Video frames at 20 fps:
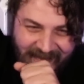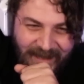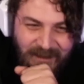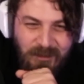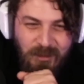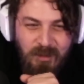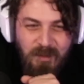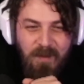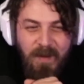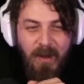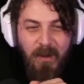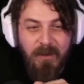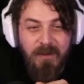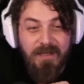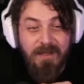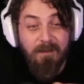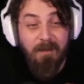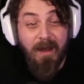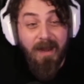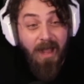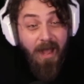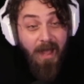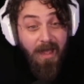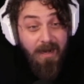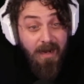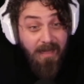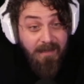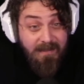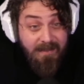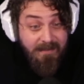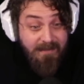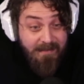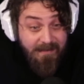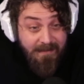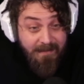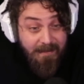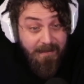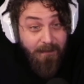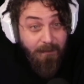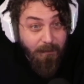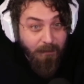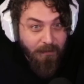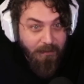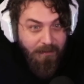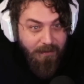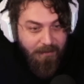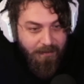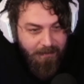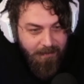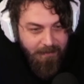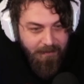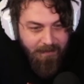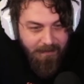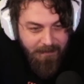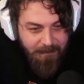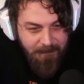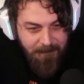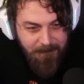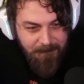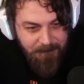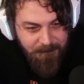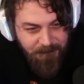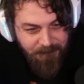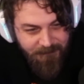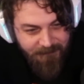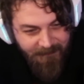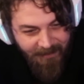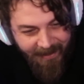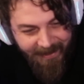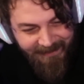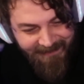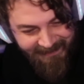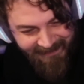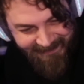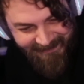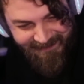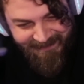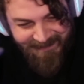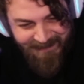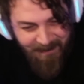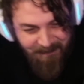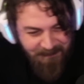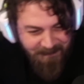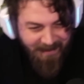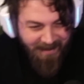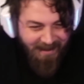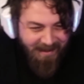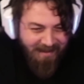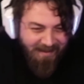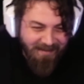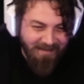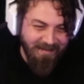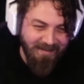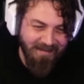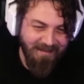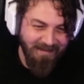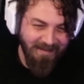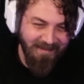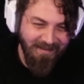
Sensus B12 bak hala sinirli o. Ay delireceğim ya.